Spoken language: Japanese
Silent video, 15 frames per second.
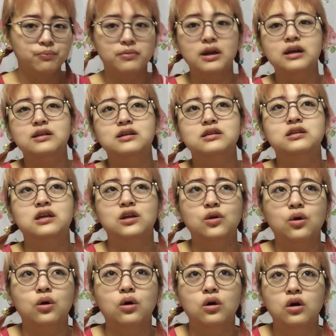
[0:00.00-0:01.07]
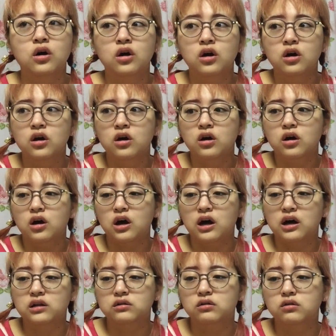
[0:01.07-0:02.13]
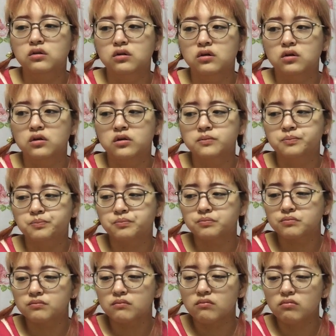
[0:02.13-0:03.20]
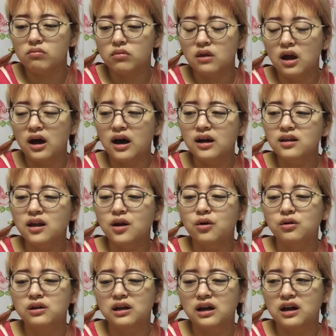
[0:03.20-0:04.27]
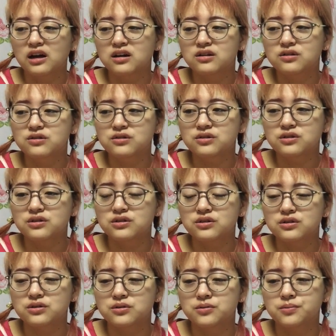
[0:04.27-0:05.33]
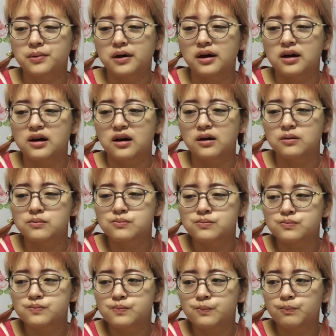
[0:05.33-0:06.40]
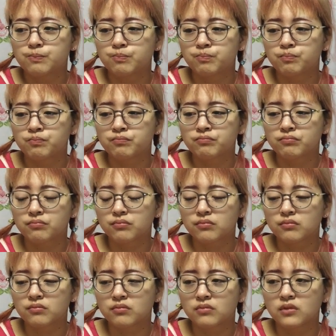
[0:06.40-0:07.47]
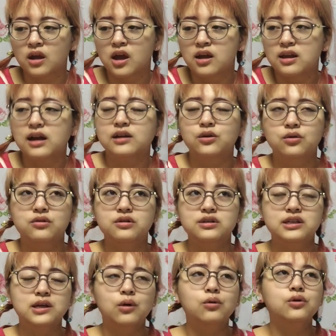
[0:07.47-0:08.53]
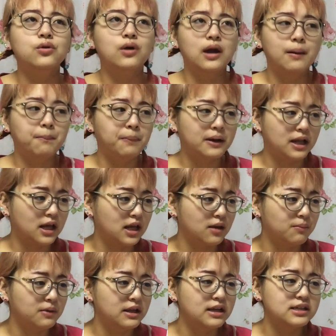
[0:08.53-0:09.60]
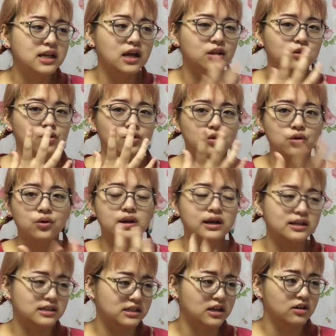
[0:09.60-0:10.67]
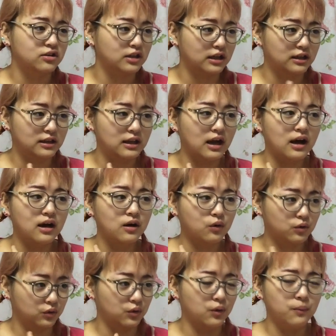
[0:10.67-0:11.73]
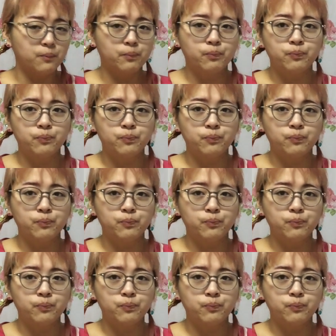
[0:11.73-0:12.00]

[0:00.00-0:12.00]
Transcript: なんですけど、あのー、なんだろうな、YouTuber、うん、なんか得したことはやっぱり皆さんとの距離が近くなったこと